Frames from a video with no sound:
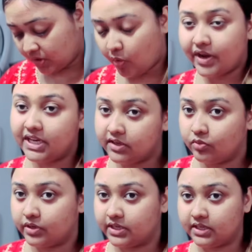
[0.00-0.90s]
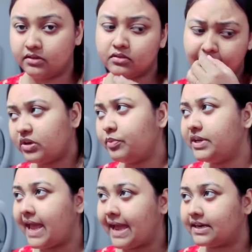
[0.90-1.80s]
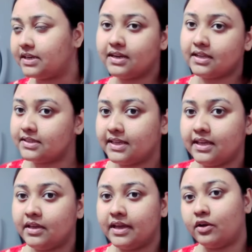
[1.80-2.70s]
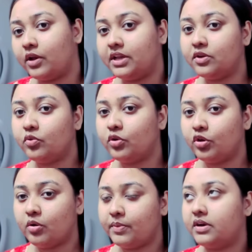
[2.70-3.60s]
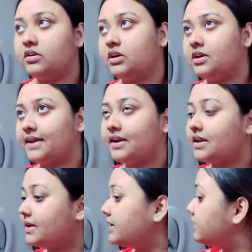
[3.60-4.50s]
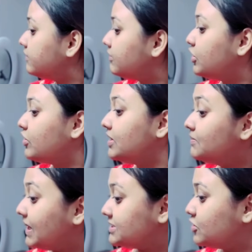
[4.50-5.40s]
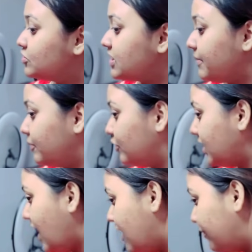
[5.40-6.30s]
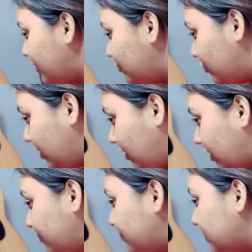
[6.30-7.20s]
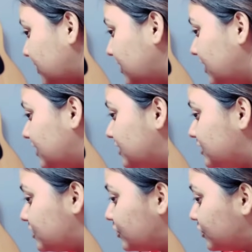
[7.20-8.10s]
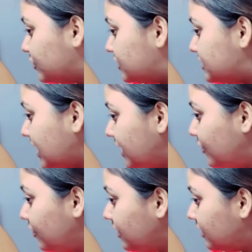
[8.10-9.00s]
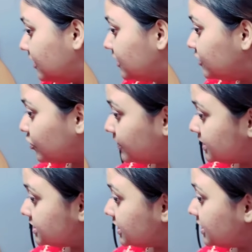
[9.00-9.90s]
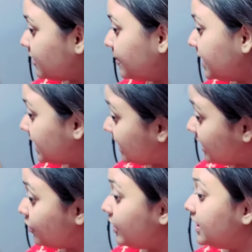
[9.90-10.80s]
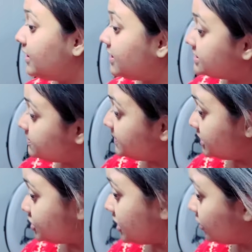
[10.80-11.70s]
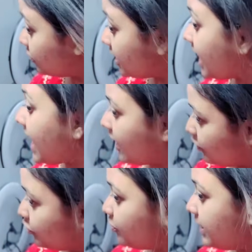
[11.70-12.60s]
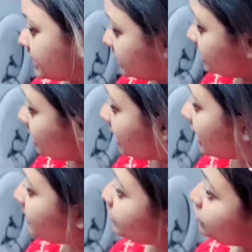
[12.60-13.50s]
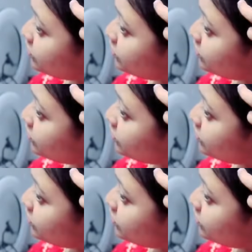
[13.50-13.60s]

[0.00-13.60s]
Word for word: অয়েলিং করে নিই মোটামুটি একটা রাতে হেয়ার অয়েলিং করলেও আমার হেয়ারটাকে একটুখানি বাঁচানো যাবে বলে আমার মনে হয় সো যাই হোক তোমাদের সাথে আমার হেয়ার অয়েলের রেসিপিটা শেয়ার করা এখনও বাকি আমি খুব